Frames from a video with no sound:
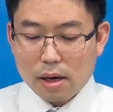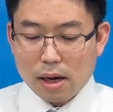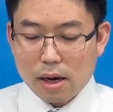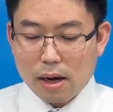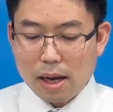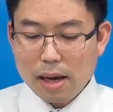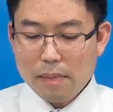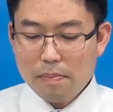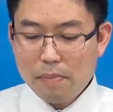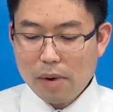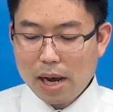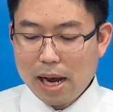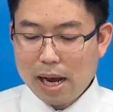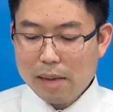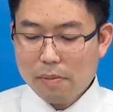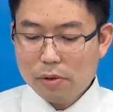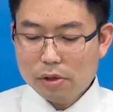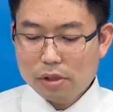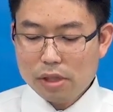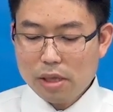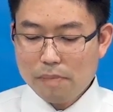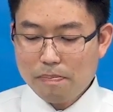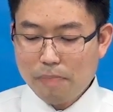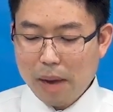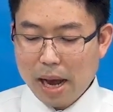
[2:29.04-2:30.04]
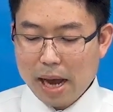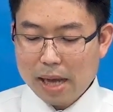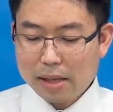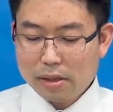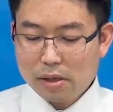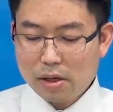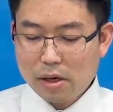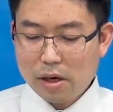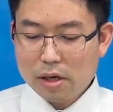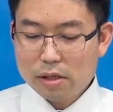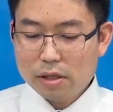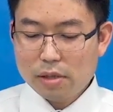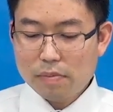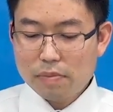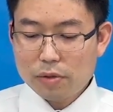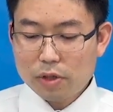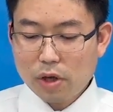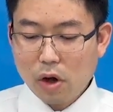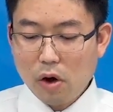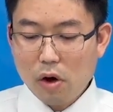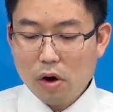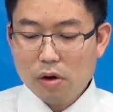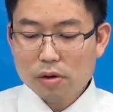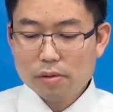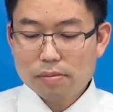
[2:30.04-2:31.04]
เฮบรายบทที่8ข้อ
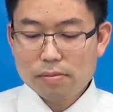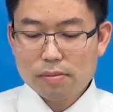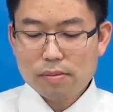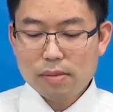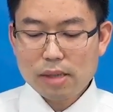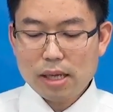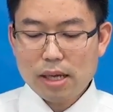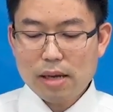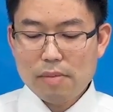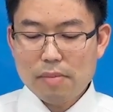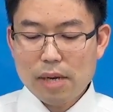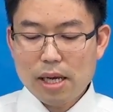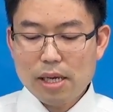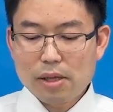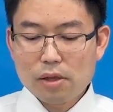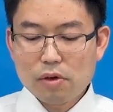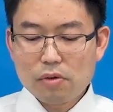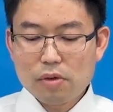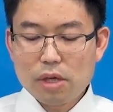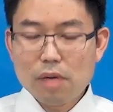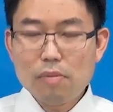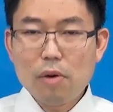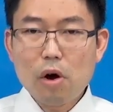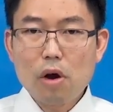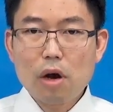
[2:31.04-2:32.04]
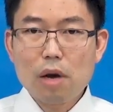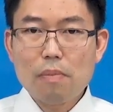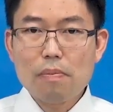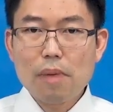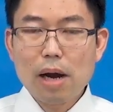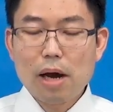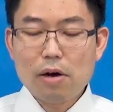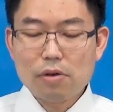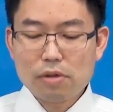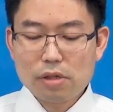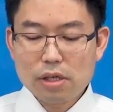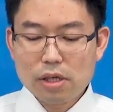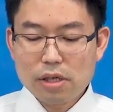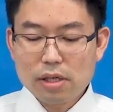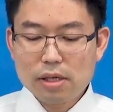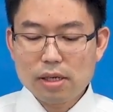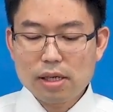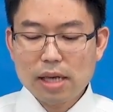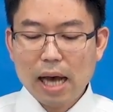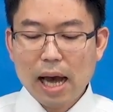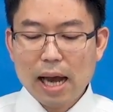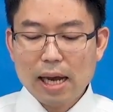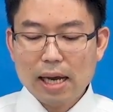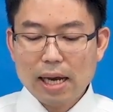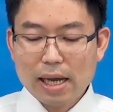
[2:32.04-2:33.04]
12เอเมนตรงนี้บอกกับเราถึง
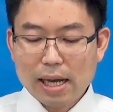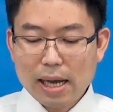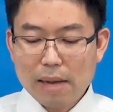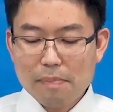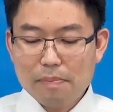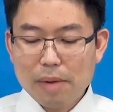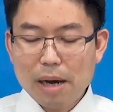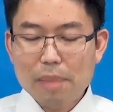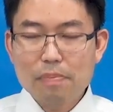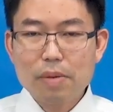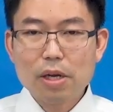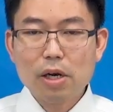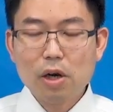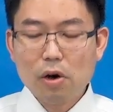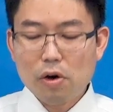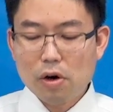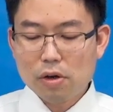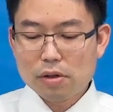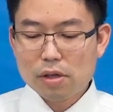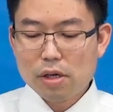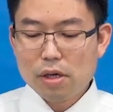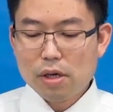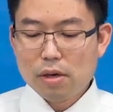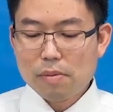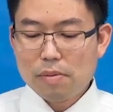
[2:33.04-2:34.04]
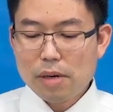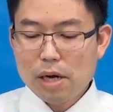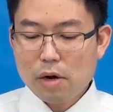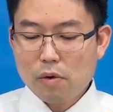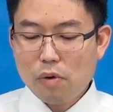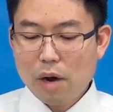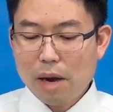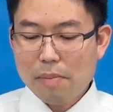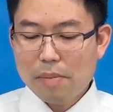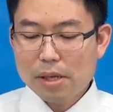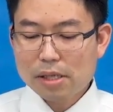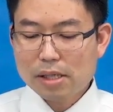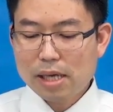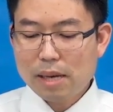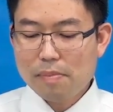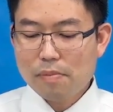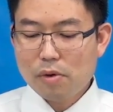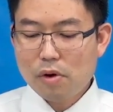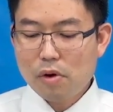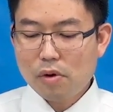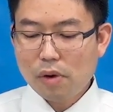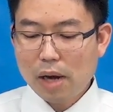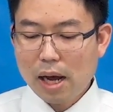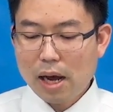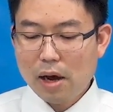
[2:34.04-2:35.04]
การระงับพระพิโรธเพื่อความอาธรรม
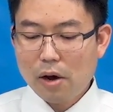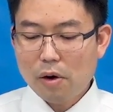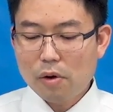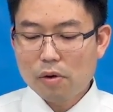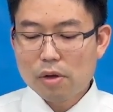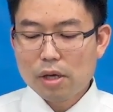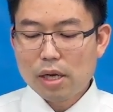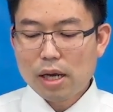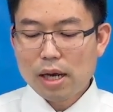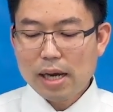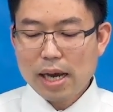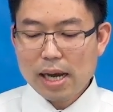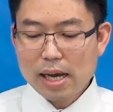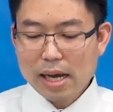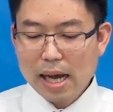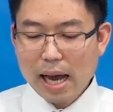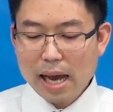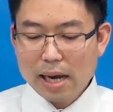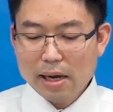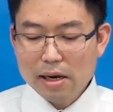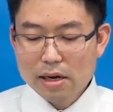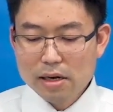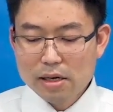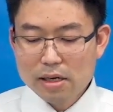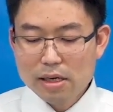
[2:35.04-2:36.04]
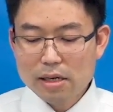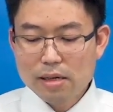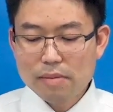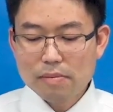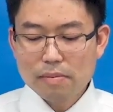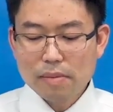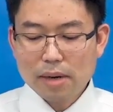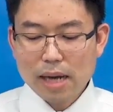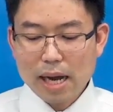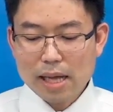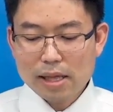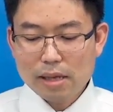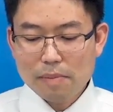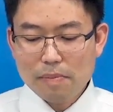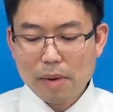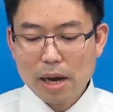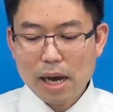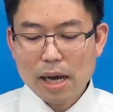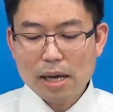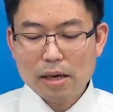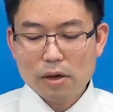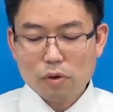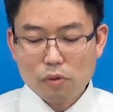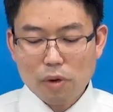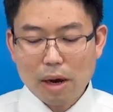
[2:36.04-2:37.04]
ของเราและการลืมการอภั
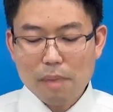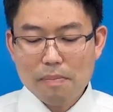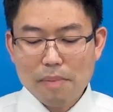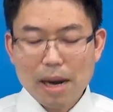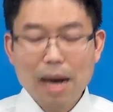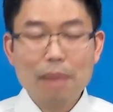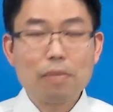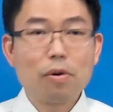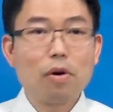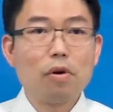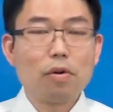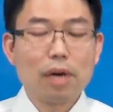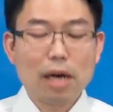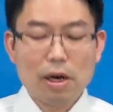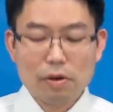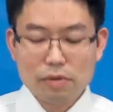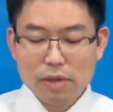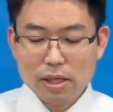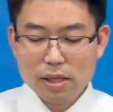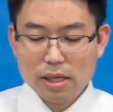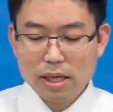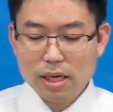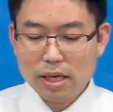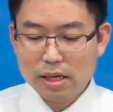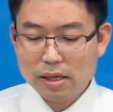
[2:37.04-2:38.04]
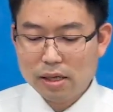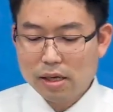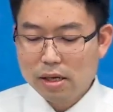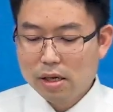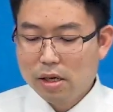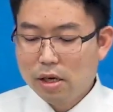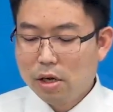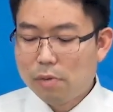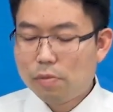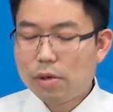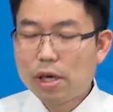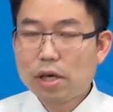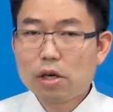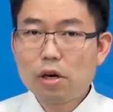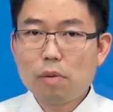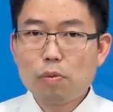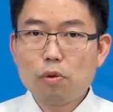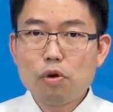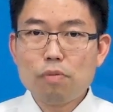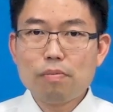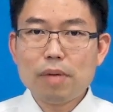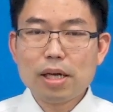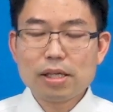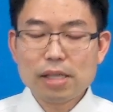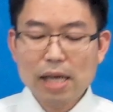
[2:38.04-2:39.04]
ยความบาปของเรานั่นเองนั้นขอบ
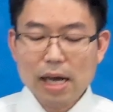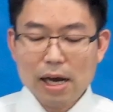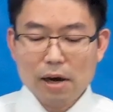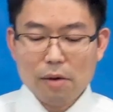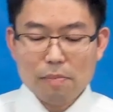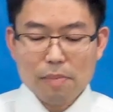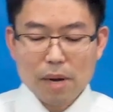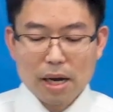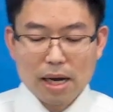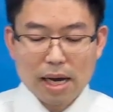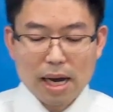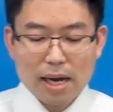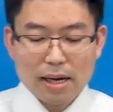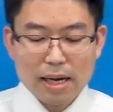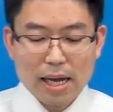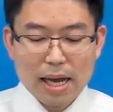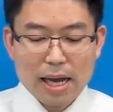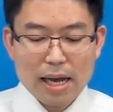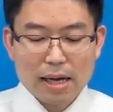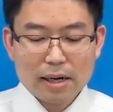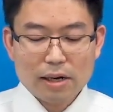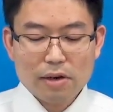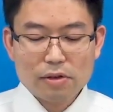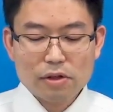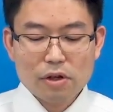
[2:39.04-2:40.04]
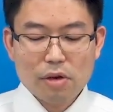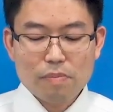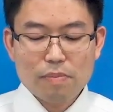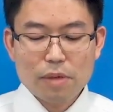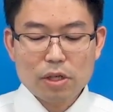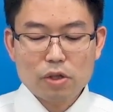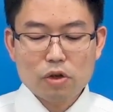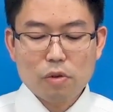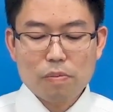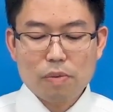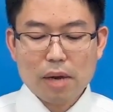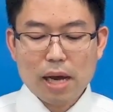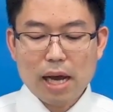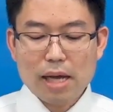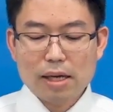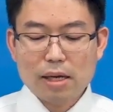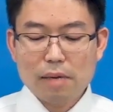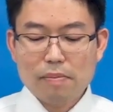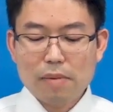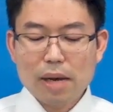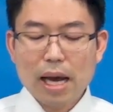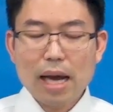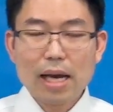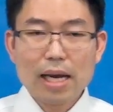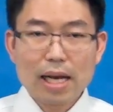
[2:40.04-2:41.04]
คุณพระเจ้าประการแรกเราต้องประสบการณ์กั
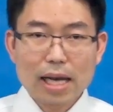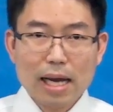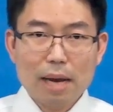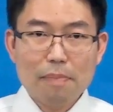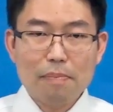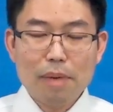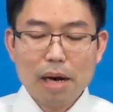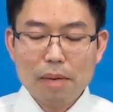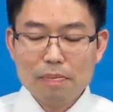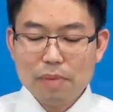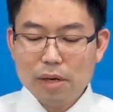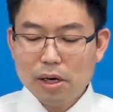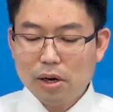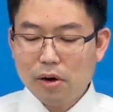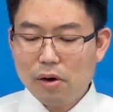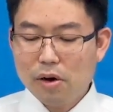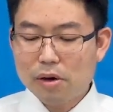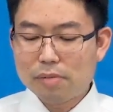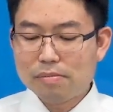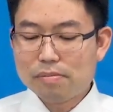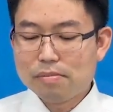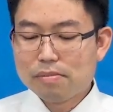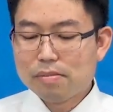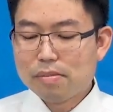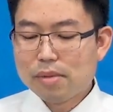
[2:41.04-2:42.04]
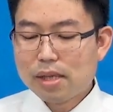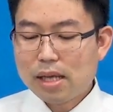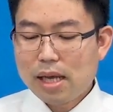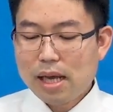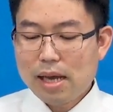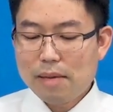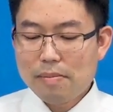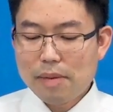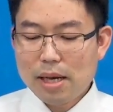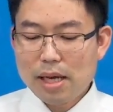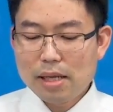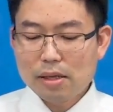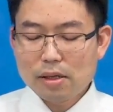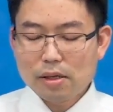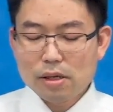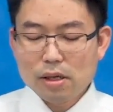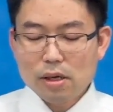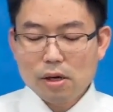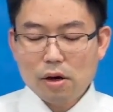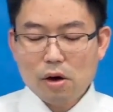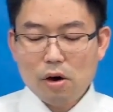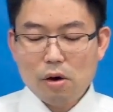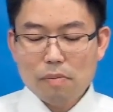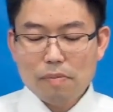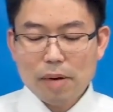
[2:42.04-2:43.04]
บการระงับพระพิโรธเอเมน
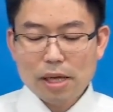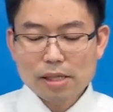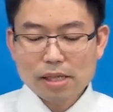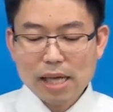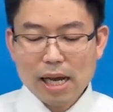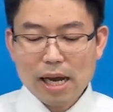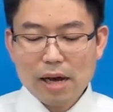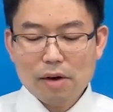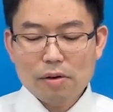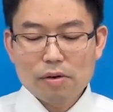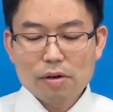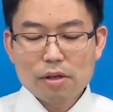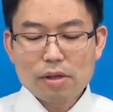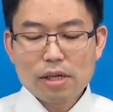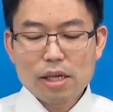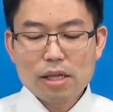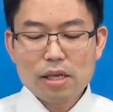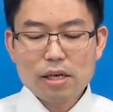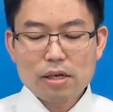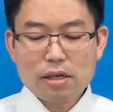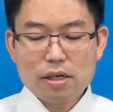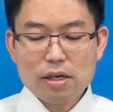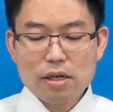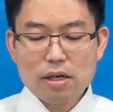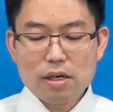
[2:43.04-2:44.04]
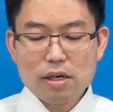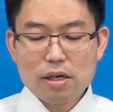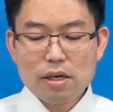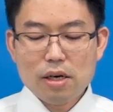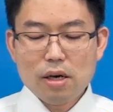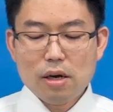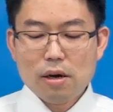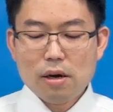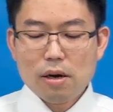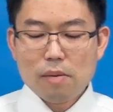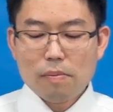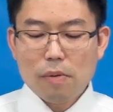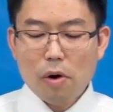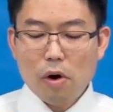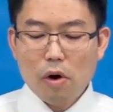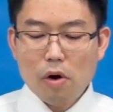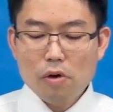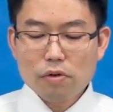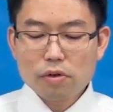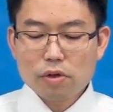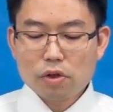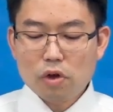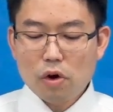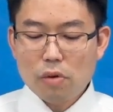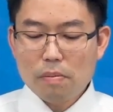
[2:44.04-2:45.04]
ของพระเจ้านั่นก็คือพระอง
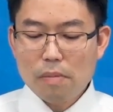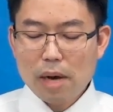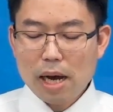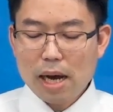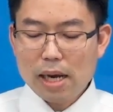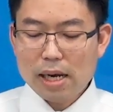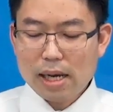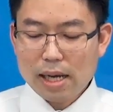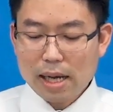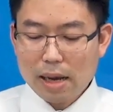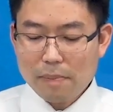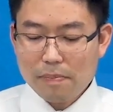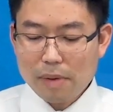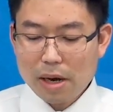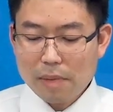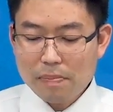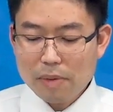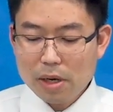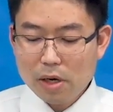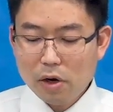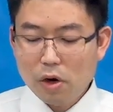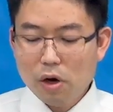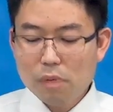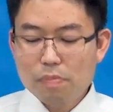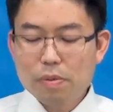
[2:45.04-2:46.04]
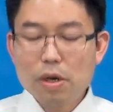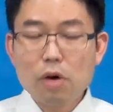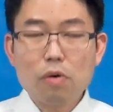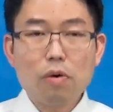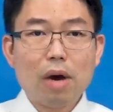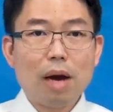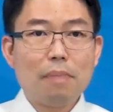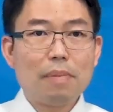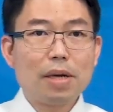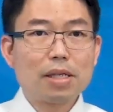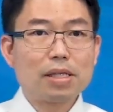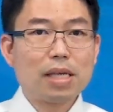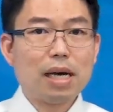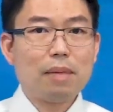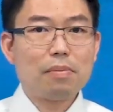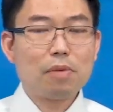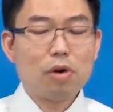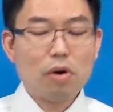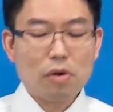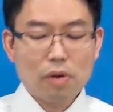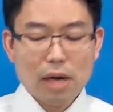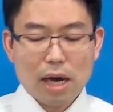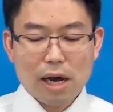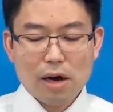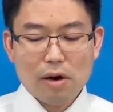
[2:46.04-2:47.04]
ค์ทรงมาระงับพระพิโรธเพื่อความอาธรรมข
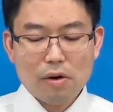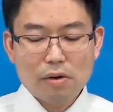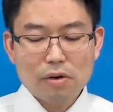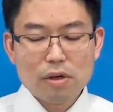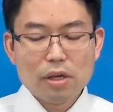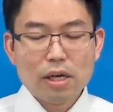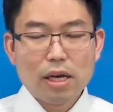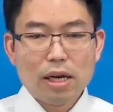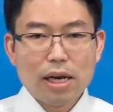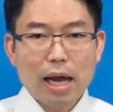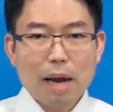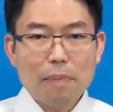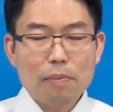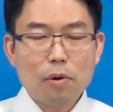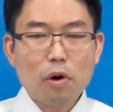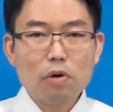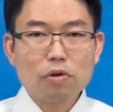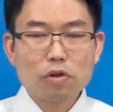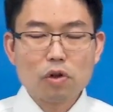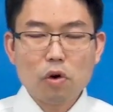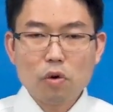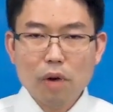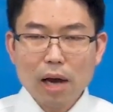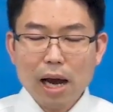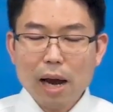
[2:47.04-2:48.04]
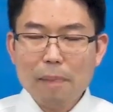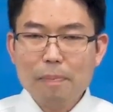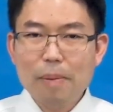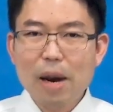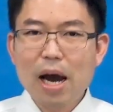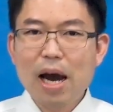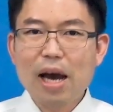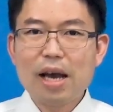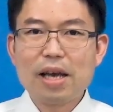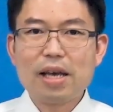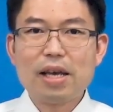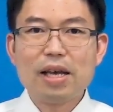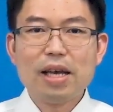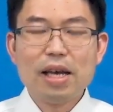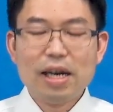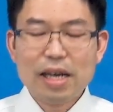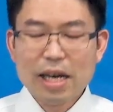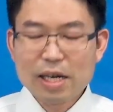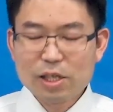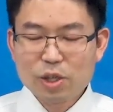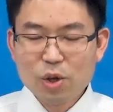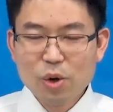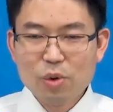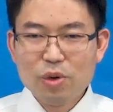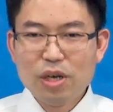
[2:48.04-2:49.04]
องเราและพระองค์ทรงอภัยและ
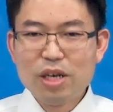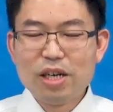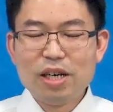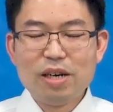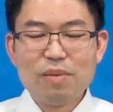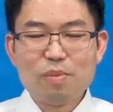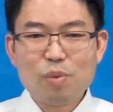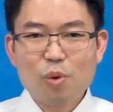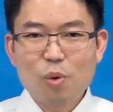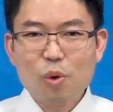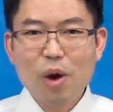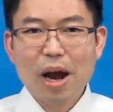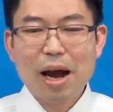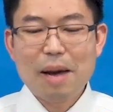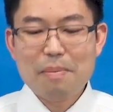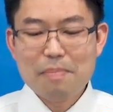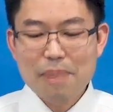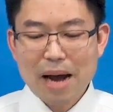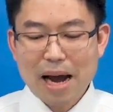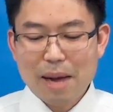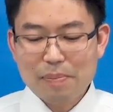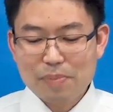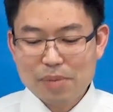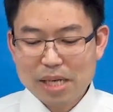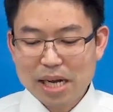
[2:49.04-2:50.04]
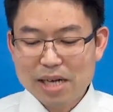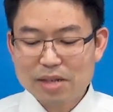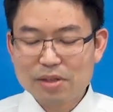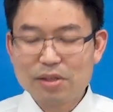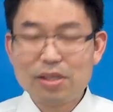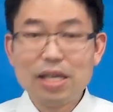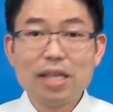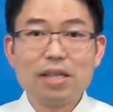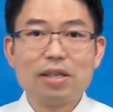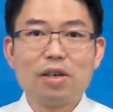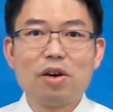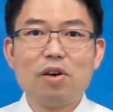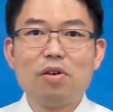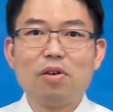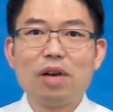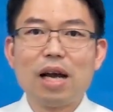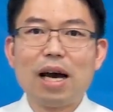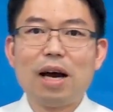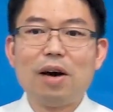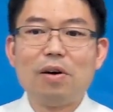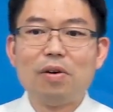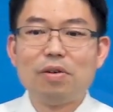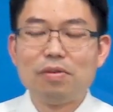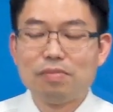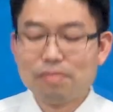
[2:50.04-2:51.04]
ทรงลืมความบาปทั้งสิ้นของเรา